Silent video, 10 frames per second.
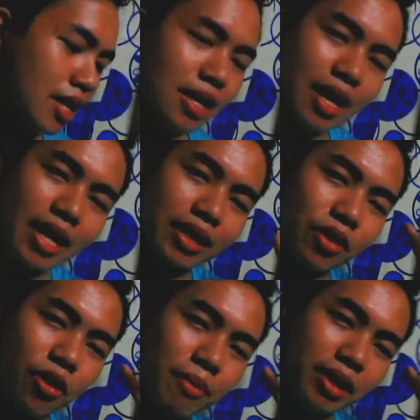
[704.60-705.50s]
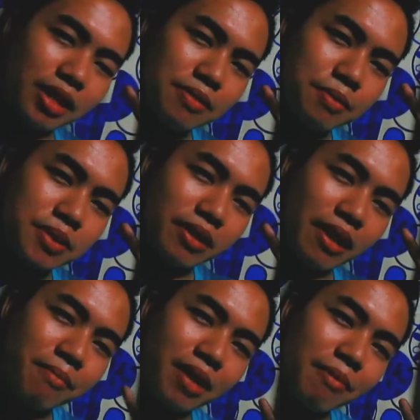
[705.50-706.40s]
Like, comment, and
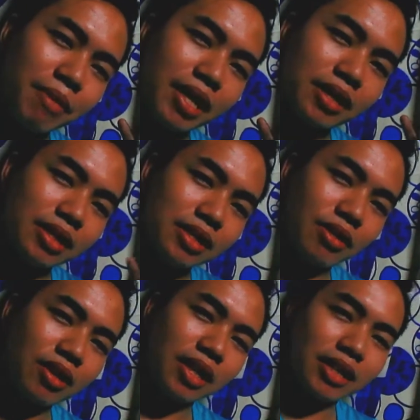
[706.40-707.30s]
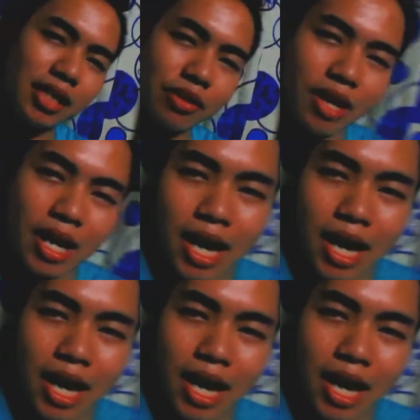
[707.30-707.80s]
subscribe mga men. So hanggang dito na